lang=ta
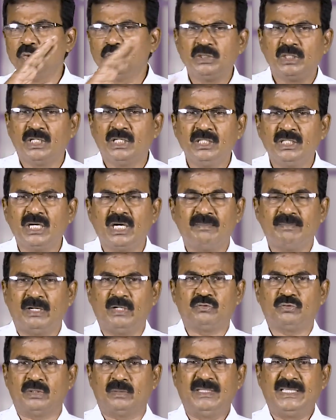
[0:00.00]
யூதர்களுக்காக
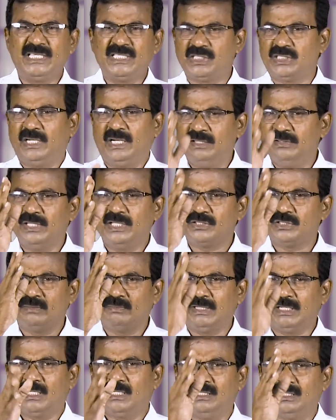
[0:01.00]
மாத்திரமே இஸ்ரேல் தேச
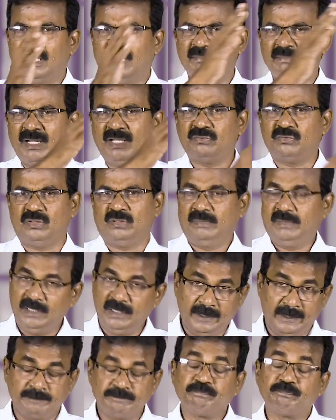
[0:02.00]
மக்களுக்காக மாத்திரமல்ல